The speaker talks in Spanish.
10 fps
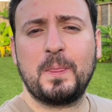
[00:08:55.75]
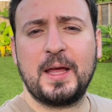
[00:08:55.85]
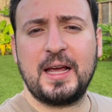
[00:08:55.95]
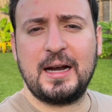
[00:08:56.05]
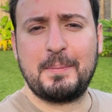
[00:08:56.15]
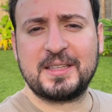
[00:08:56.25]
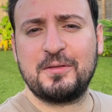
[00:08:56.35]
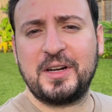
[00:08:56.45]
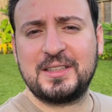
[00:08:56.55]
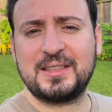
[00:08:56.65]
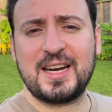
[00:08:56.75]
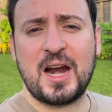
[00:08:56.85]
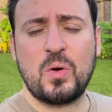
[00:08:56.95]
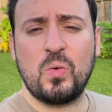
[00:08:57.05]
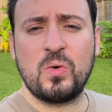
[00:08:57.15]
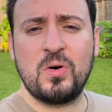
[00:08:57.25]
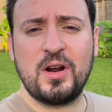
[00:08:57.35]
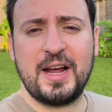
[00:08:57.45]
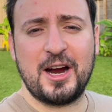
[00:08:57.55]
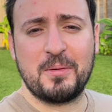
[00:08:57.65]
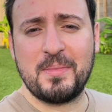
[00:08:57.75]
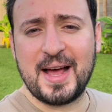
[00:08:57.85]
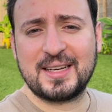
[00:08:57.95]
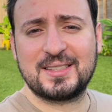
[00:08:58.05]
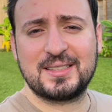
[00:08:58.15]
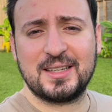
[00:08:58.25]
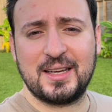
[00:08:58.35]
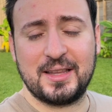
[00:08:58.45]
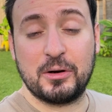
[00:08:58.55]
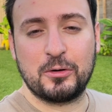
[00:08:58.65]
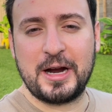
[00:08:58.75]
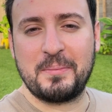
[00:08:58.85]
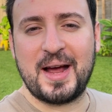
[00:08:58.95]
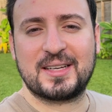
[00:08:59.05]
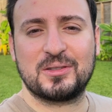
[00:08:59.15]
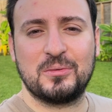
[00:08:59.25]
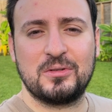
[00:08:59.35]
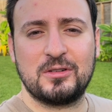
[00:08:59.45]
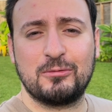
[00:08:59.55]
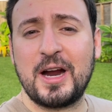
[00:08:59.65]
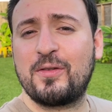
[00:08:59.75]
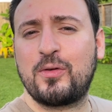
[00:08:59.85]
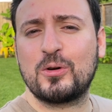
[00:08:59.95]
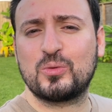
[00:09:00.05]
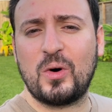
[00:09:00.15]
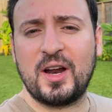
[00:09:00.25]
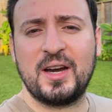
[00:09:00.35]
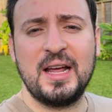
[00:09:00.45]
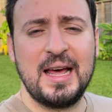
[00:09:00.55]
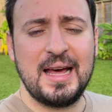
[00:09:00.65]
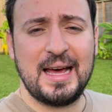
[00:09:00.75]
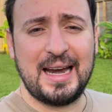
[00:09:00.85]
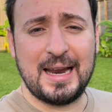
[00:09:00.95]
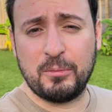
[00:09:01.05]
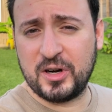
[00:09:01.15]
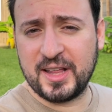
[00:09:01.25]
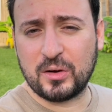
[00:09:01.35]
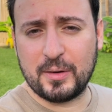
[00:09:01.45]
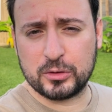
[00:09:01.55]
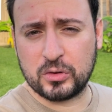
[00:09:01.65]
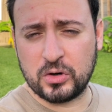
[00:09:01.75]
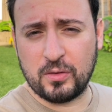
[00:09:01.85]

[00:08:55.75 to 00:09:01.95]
Eh, en la parte de enfrente tenían un Air Max, eh, digo, un Air Max, un, Air Force One, el Lemonade en colaboración con